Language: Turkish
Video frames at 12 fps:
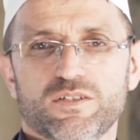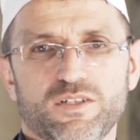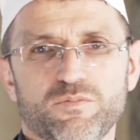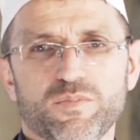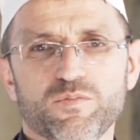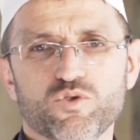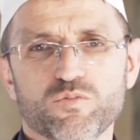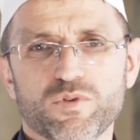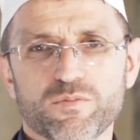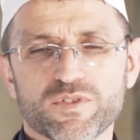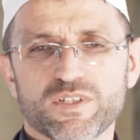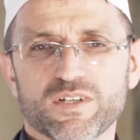Rabbim
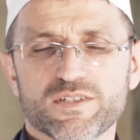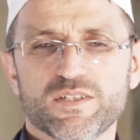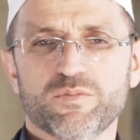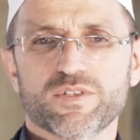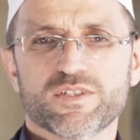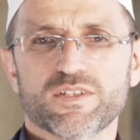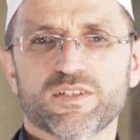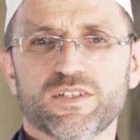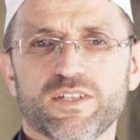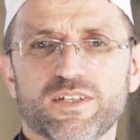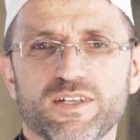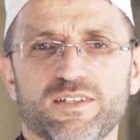cümlemize nasip etsin
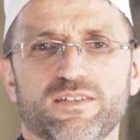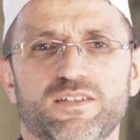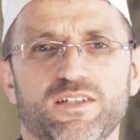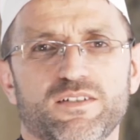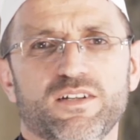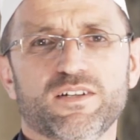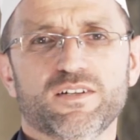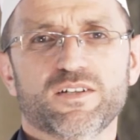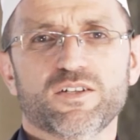diyerek tekrar